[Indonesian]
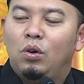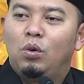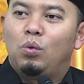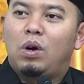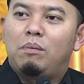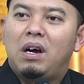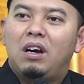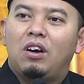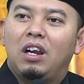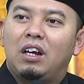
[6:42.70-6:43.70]
Wa ma
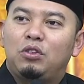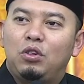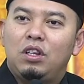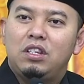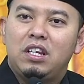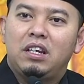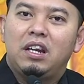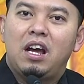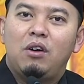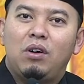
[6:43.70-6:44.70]
khalaqtul
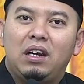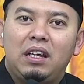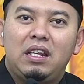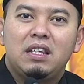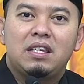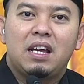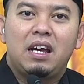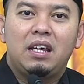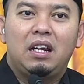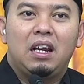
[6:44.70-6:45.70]
jinna wal insa
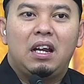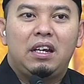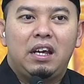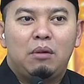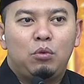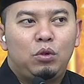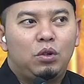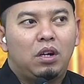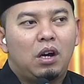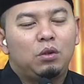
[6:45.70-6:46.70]
illa
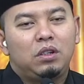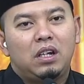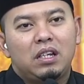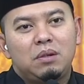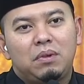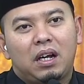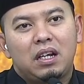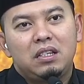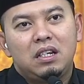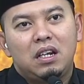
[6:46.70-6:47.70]
liya'budun. Aku tidak
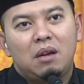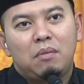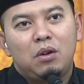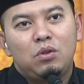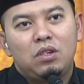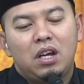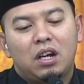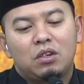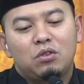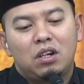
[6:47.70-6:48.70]
ciptakan jin dan manusia
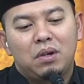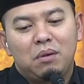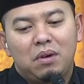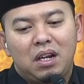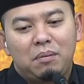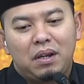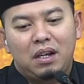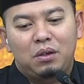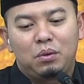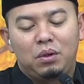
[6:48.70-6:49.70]
kecuali beribadah
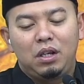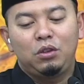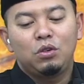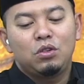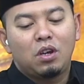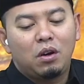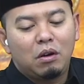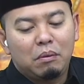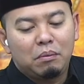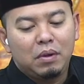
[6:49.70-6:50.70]
padaku. Itu
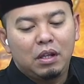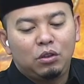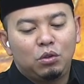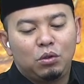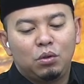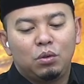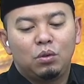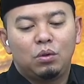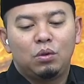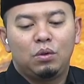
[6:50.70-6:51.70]
jawab itu
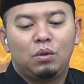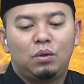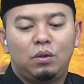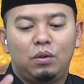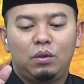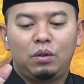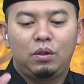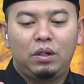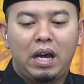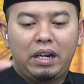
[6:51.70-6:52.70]

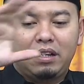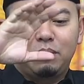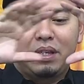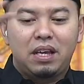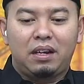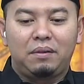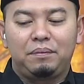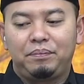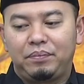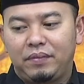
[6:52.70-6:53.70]
garis besar
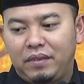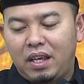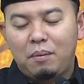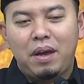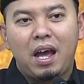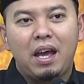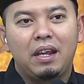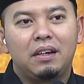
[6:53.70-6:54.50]
GBHN.